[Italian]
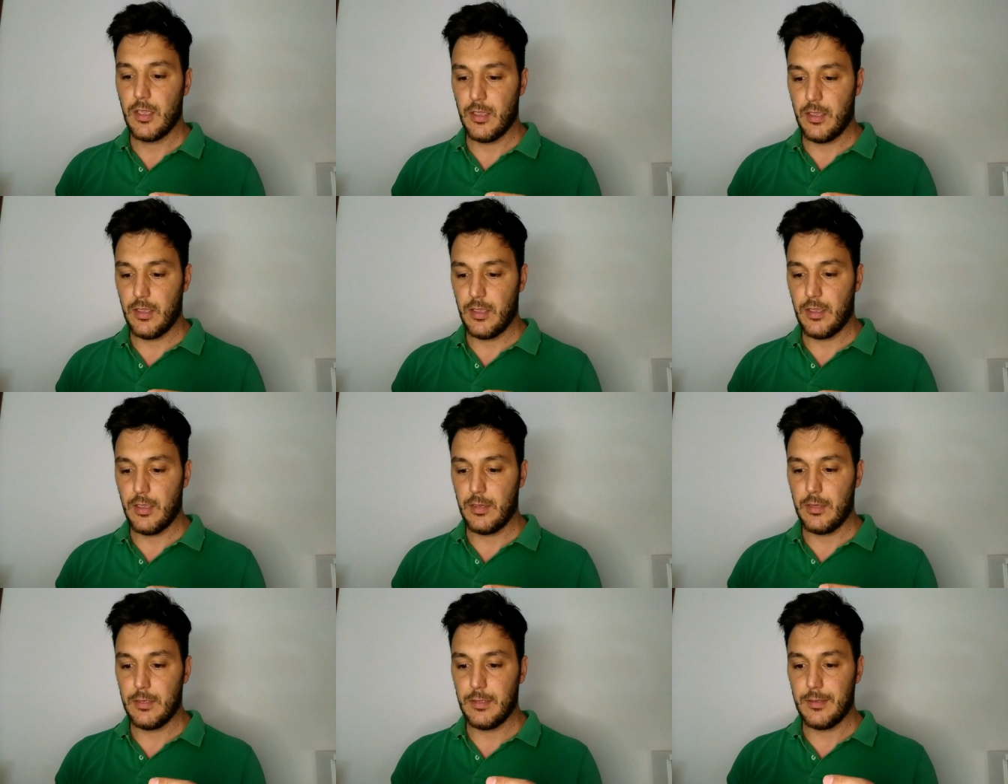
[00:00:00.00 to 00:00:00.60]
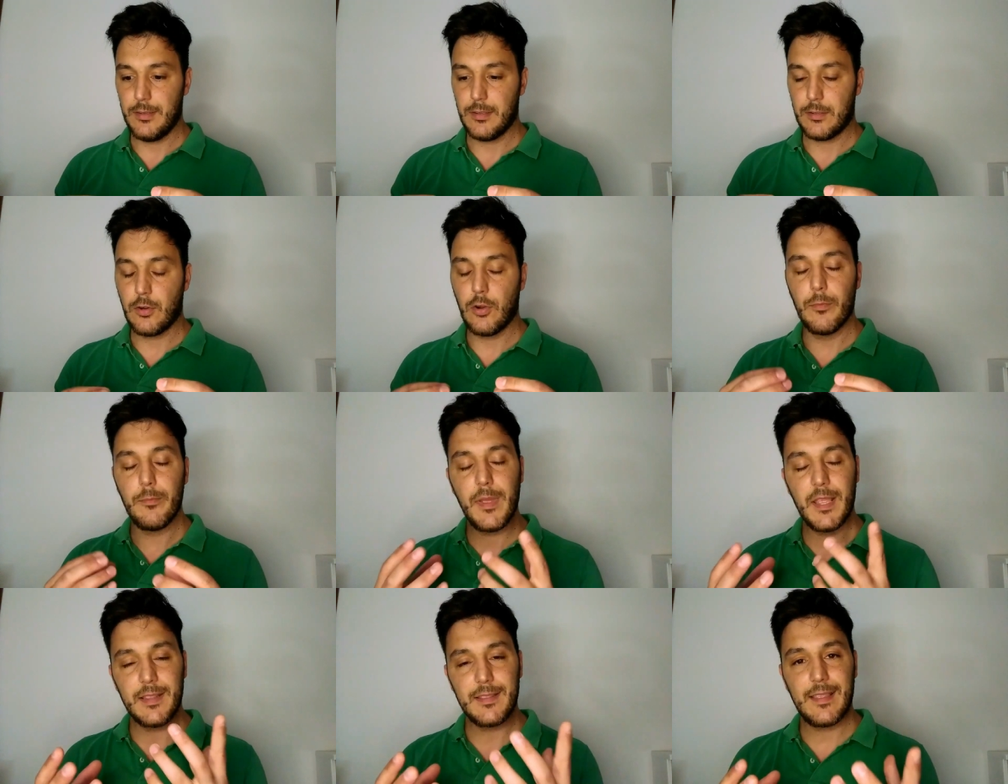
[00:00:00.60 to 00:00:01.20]
eh,
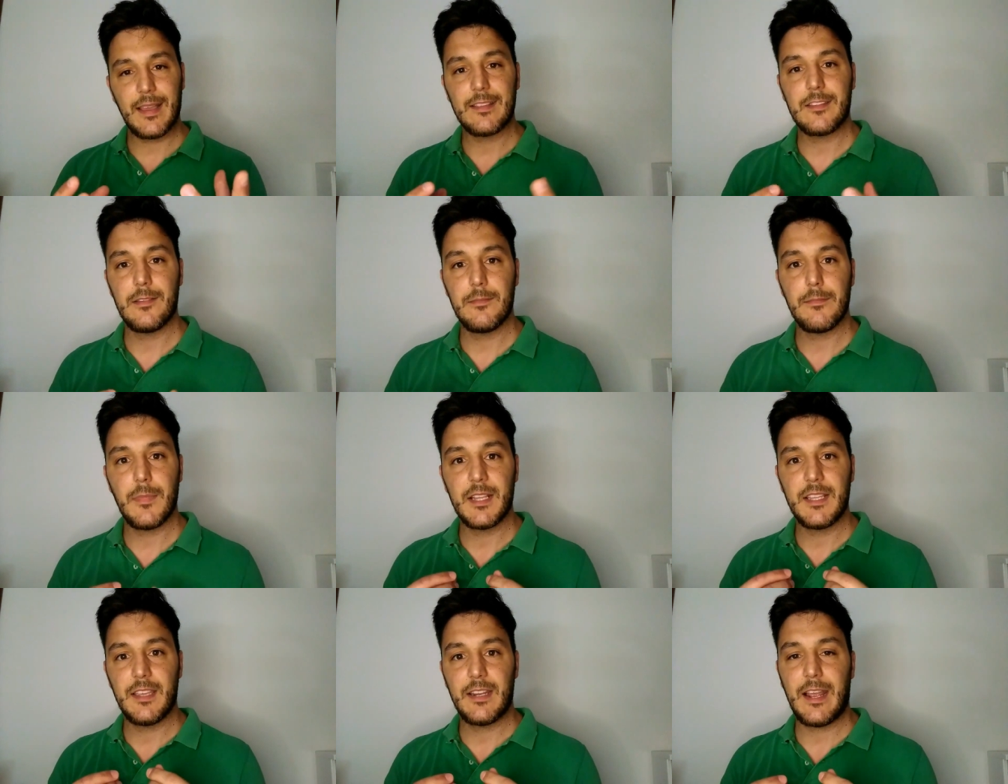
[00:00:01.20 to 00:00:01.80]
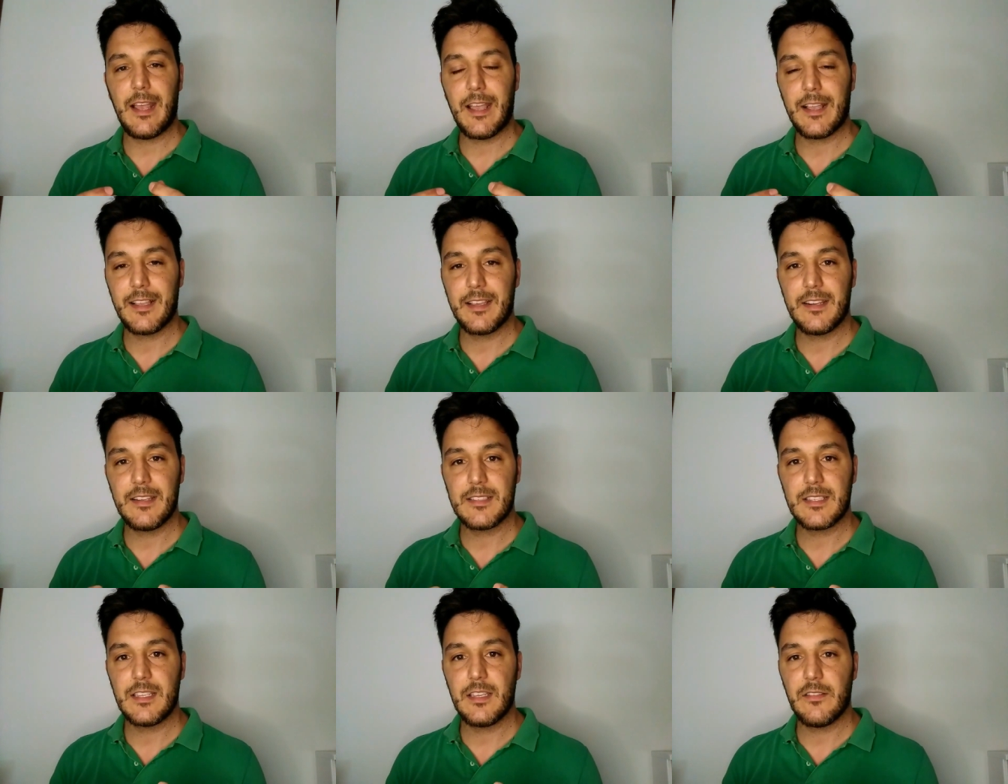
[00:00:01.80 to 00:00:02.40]
commentata in maniera
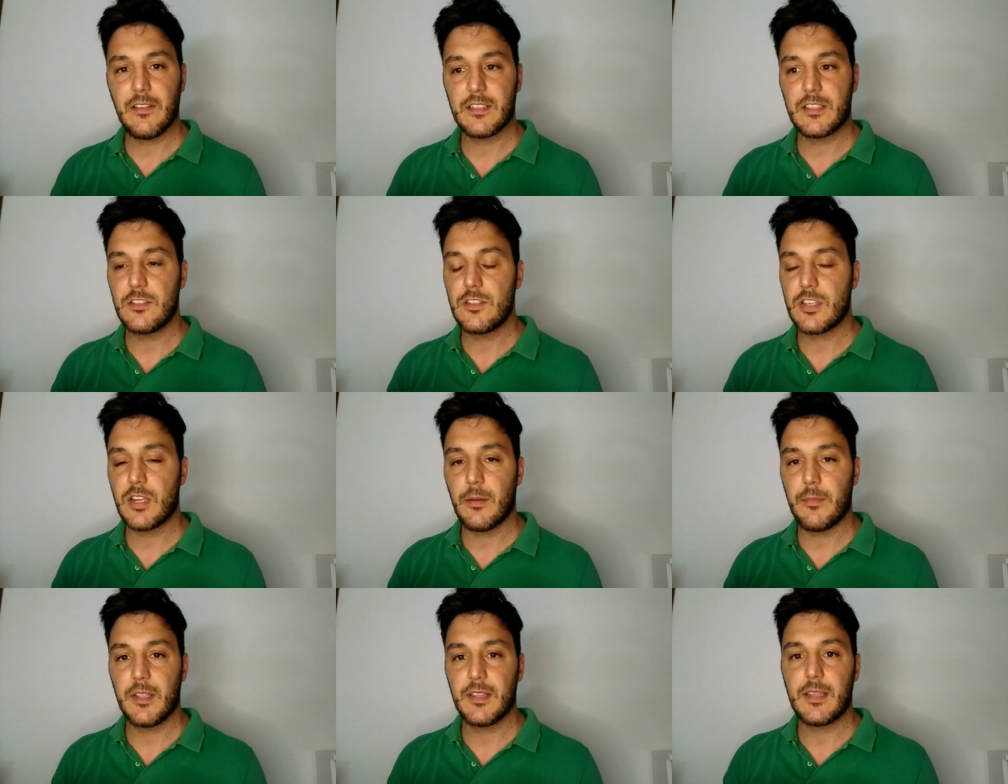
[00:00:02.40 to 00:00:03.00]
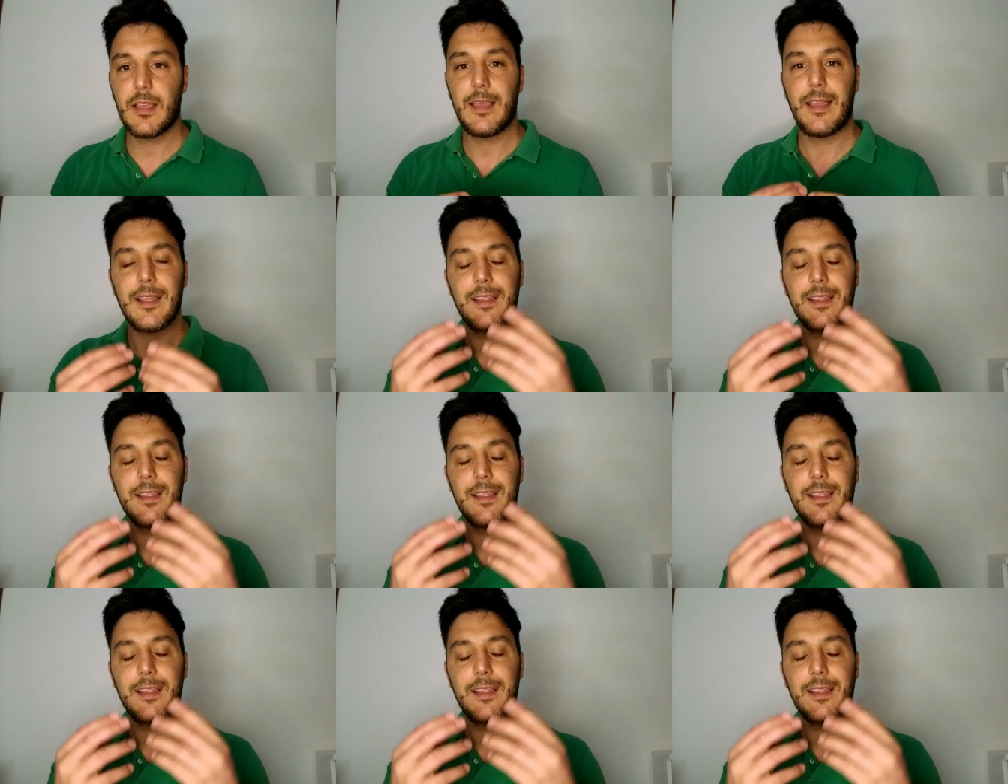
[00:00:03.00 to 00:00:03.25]
aggressiva, sinceramente